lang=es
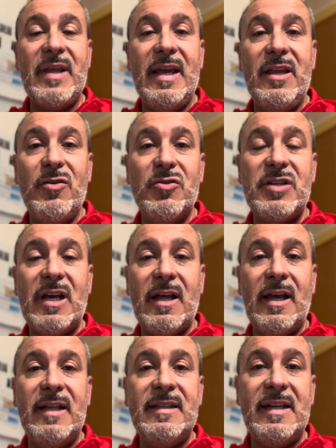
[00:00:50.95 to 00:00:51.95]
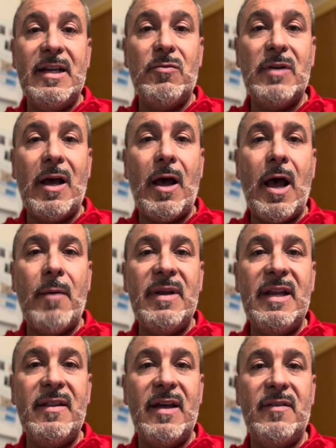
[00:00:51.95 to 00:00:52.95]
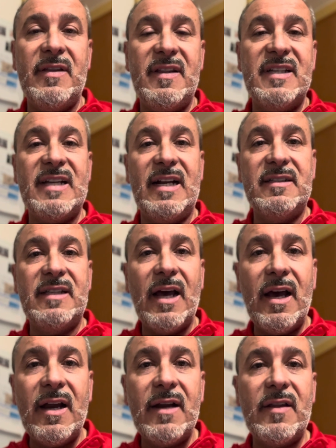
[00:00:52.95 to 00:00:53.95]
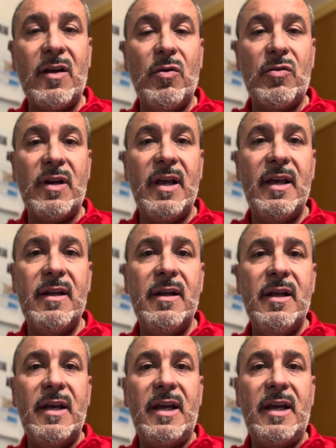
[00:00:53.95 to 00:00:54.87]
ellos ah, eh, tenían unas habilidades de saltar, de correr,